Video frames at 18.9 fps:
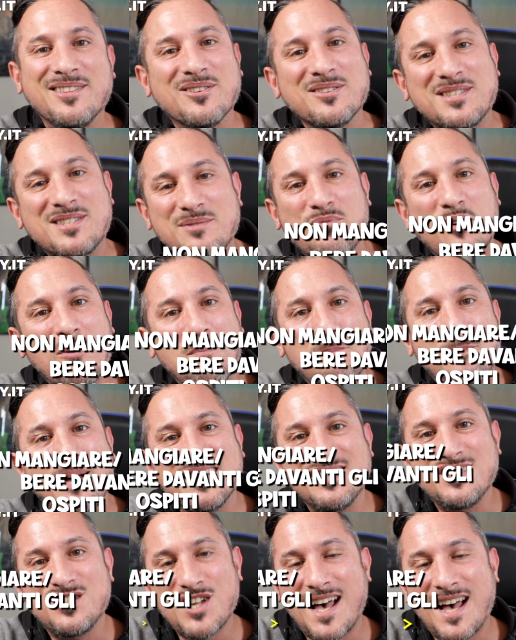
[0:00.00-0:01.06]
non si può
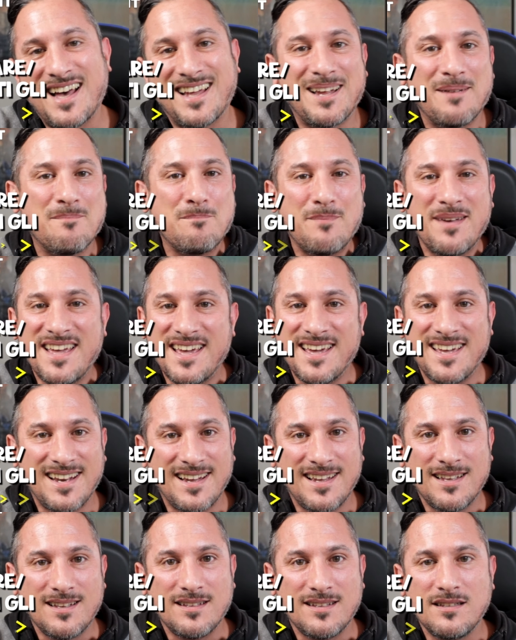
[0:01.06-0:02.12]
mangiare,
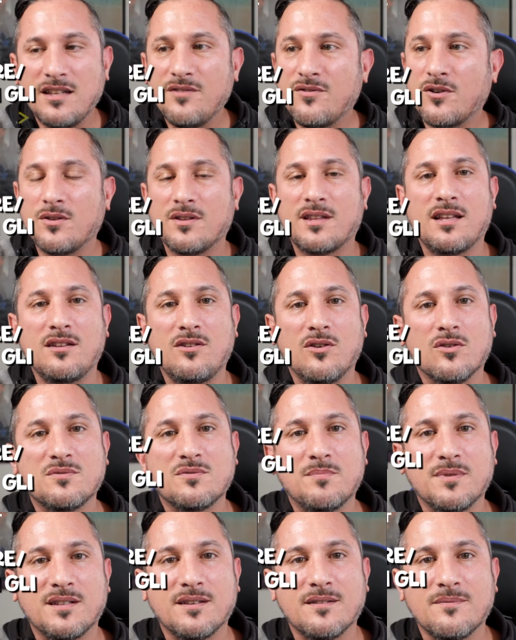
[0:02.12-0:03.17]
bere di fronte agli
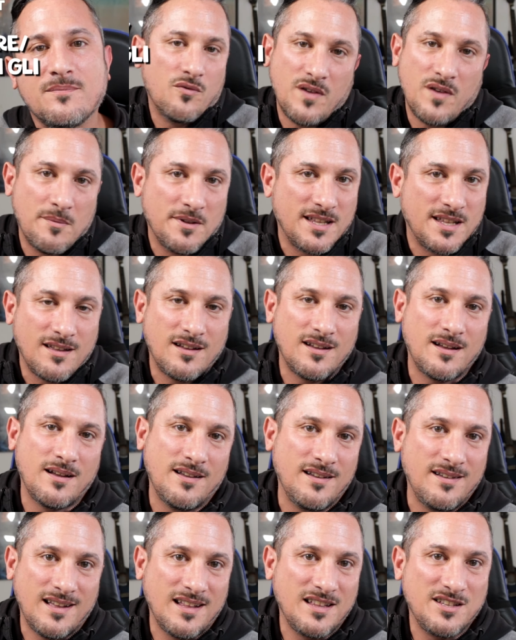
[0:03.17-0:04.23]
ospiti. Ovviamente
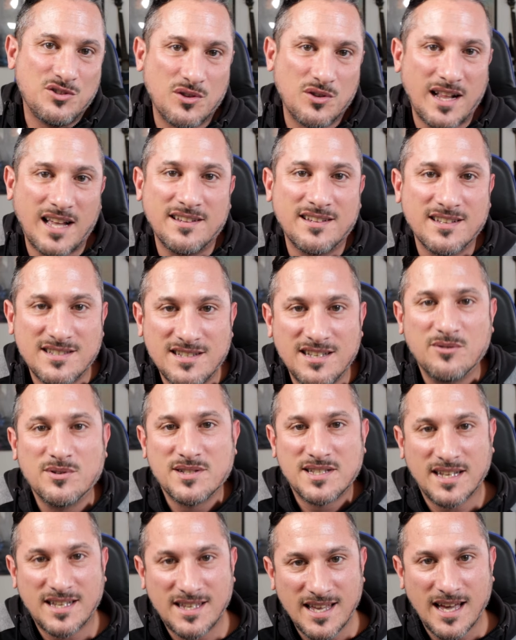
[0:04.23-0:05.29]
eh, al ristorante sì,
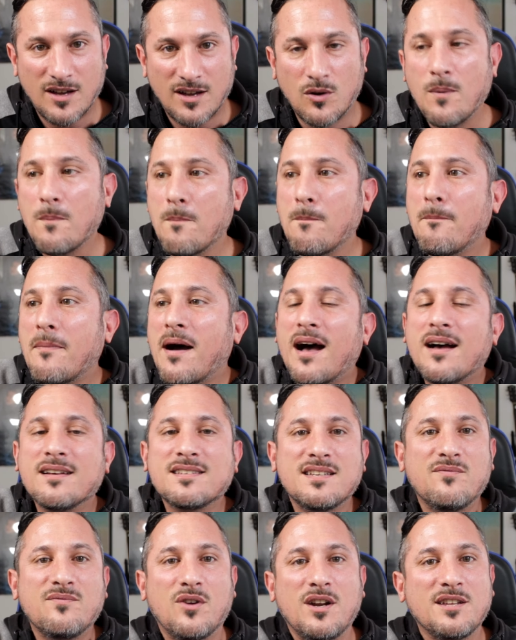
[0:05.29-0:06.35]
questo è chiaro, ma
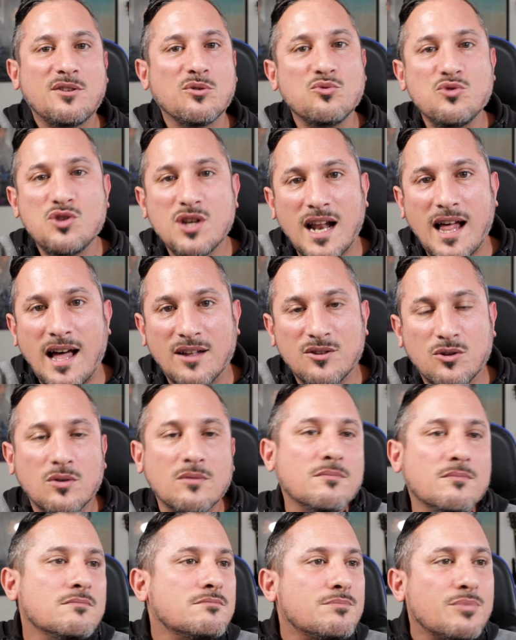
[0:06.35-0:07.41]
se volete un
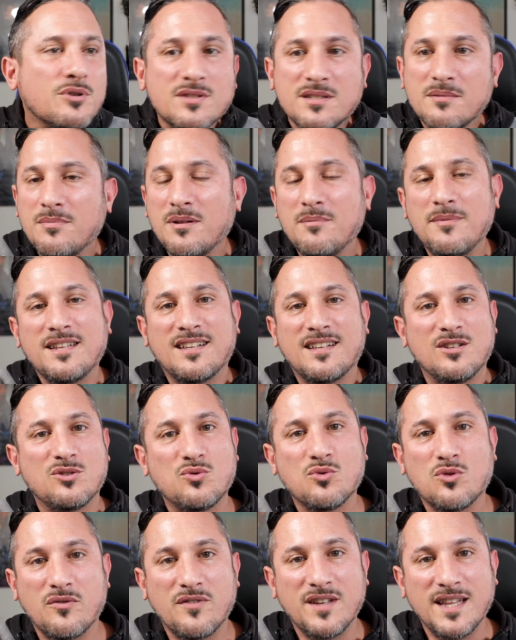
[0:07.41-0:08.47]
gelato, possibilmente
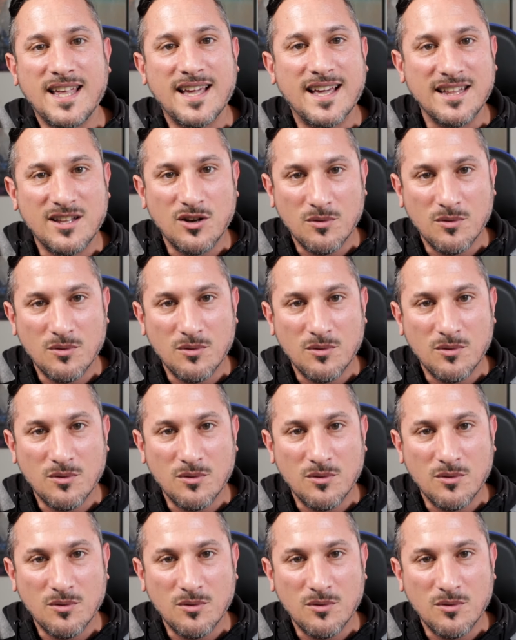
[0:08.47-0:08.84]
nessuno vi nega di